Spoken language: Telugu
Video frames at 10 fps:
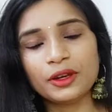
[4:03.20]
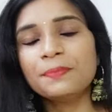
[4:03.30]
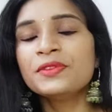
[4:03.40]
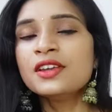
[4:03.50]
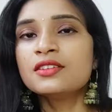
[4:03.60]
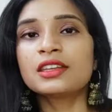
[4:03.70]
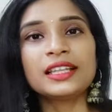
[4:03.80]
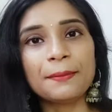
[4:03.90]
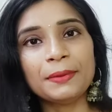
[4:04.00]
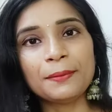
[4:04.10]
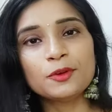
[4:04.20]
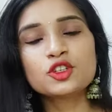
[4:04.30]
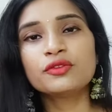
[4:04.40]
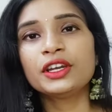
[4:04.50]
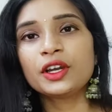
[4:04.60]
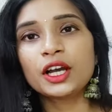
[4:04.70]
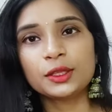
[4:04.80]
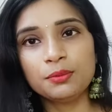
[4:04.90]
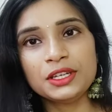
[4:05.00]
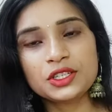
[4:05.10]
ఉన్నాయి సో ఇదేం ప్రమోషన్ వీడియో వీడియో కాదు
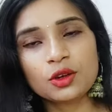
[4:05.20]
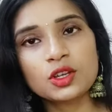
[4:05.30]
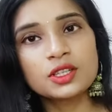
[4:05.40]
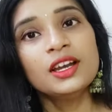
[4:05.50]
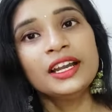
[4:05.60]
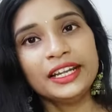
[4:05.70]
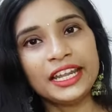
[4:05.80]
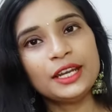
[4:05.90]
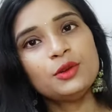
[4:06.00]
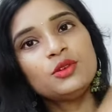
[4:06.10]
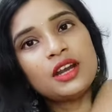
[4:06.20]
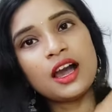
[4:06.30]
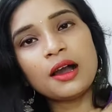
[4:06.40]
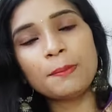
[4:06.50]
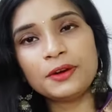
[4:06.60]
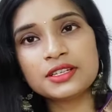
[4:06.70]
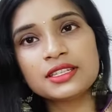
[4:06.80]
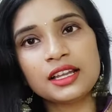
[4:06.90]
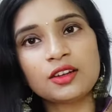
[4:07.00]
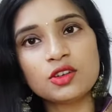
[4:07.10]
మీషో కోసం నేను నా
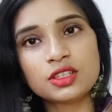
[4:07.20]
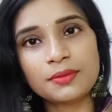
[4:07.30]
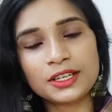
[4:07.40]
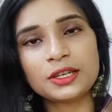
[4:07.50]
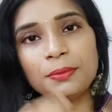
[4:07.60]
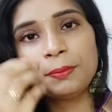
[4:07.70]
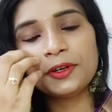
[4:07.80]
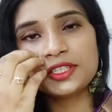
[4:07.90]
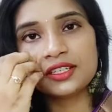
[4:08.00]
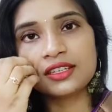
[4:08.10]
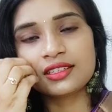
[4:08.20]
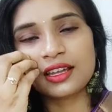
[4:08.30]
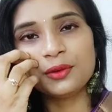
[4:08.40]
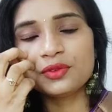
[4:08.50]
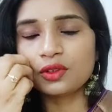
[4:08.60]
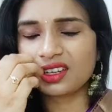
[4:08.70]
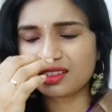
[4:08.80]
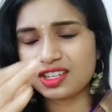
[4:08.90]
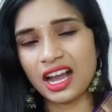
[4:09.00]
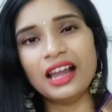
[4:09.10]
పర్సనల్ కోసం అని చెప్పి పర్చేస్ సో నాకు
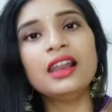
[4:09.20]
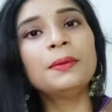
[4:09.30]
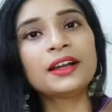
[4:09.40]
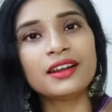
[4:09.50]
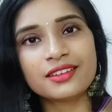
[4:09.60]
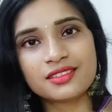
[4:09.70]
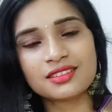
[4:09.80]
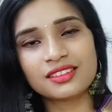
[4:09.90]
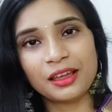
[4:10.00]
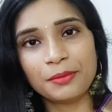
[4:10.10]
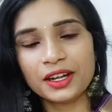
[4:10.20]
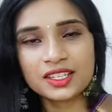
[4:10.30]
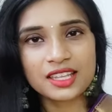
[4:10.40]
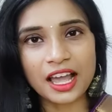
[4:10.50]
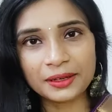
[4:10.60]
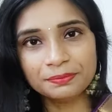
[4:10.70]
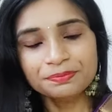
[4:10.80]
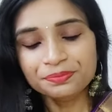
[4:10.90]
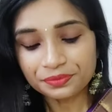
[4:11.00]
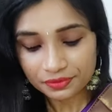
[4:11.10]
చాలా బాగా నచ్చేసింది అనమాట సారీ
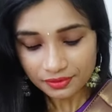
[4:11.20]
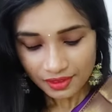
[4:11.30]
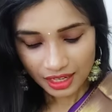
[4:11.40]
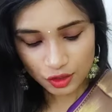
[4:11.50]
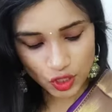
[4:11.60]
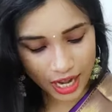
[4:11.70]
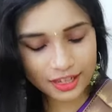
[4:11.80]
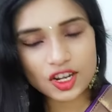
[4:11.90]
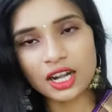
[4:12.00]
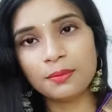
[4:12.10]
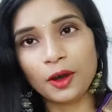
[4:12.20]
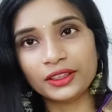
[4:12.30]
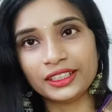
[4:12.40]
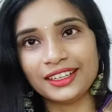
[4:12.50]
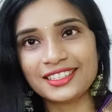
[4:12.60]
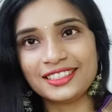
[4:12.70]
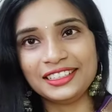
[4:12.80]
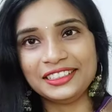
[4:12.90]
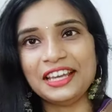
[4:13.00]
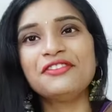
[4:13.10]
చాలా చాలా బాగుంది నచ్చితే
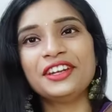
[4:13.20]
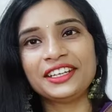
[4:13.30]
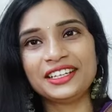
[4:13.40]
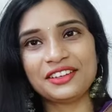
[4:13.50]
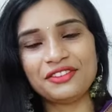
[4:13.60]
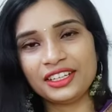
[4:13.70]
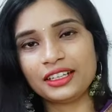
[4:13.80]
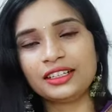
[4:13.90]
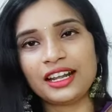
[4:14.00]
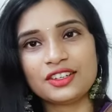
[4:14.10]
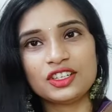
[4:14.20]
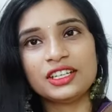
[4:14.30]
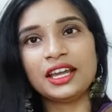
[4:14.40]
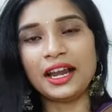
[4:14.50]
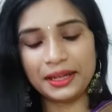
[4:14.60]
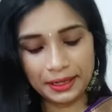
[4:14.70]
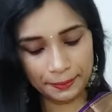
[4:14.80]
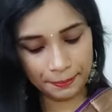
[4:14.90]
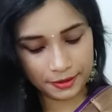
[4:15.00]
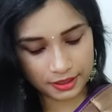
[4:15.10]
డెఫినెట్గా డెఫినెట్గా ట్రై చేయండి హండ్రెడ్
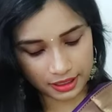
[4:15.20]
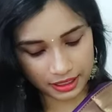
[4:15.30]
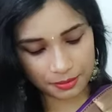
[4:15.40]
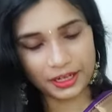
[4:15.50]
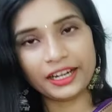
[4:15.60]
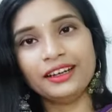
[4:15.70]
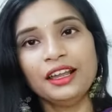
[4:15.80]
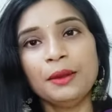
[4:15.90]
పర్సెంట్ రికమెండెడ్